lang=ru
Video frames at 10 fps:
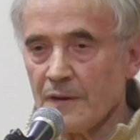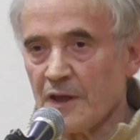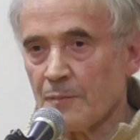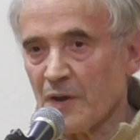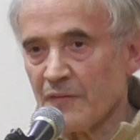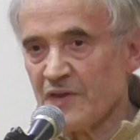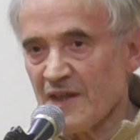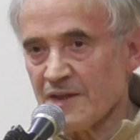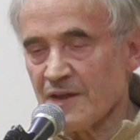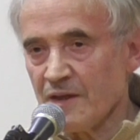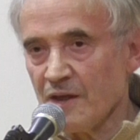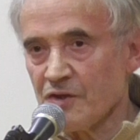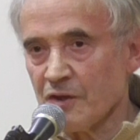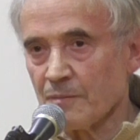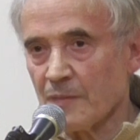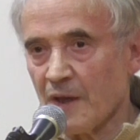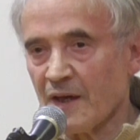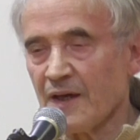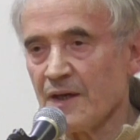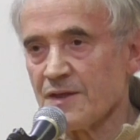И оправдаться нечем, а
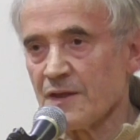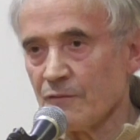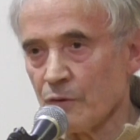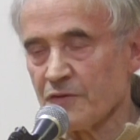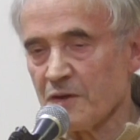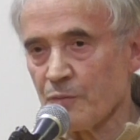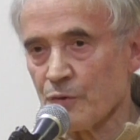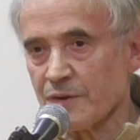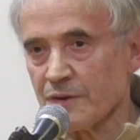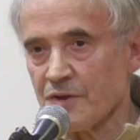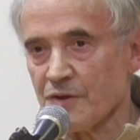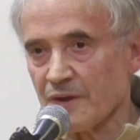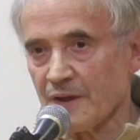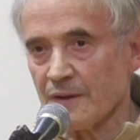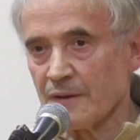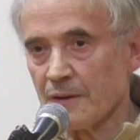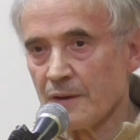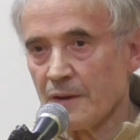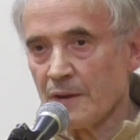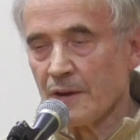каяться и вовсе поздно начинать.
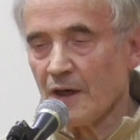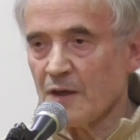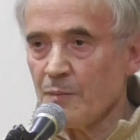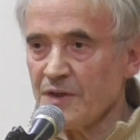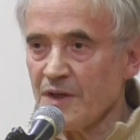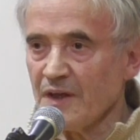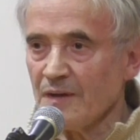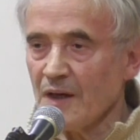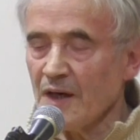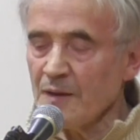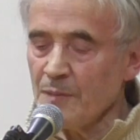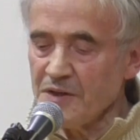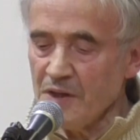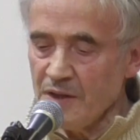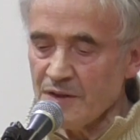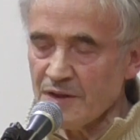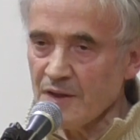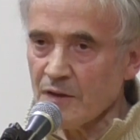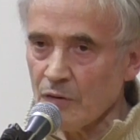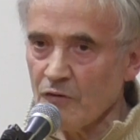Ах, мати... Ах,
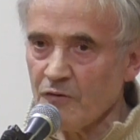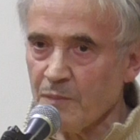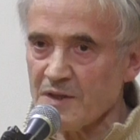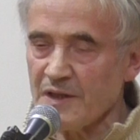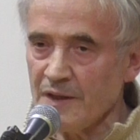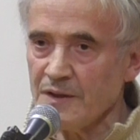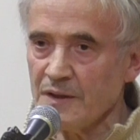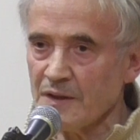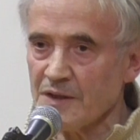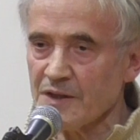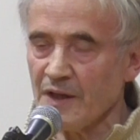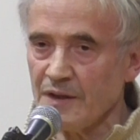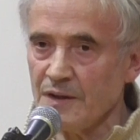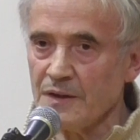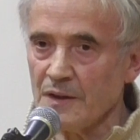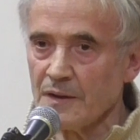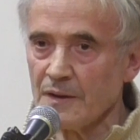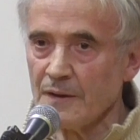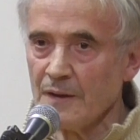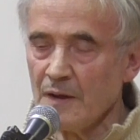материнский кров, последний наш хранитель,
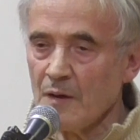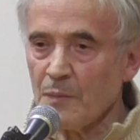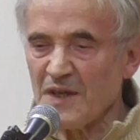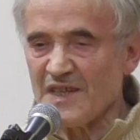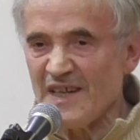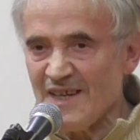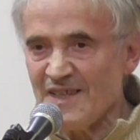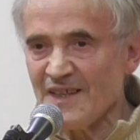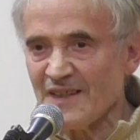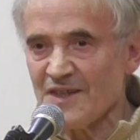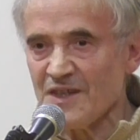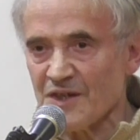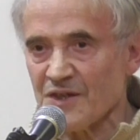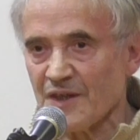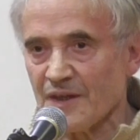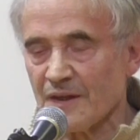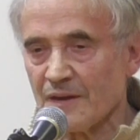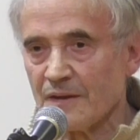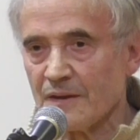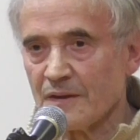последняя надежда
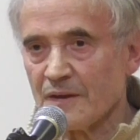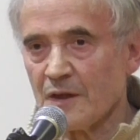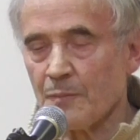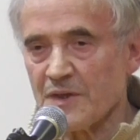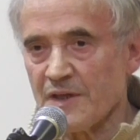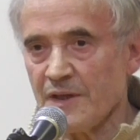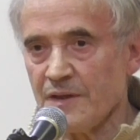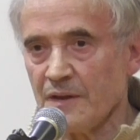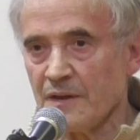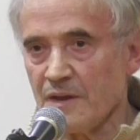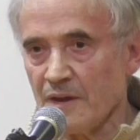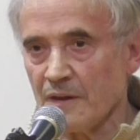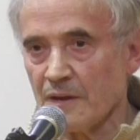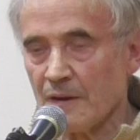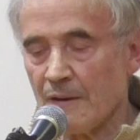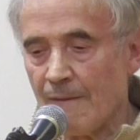до последних дней.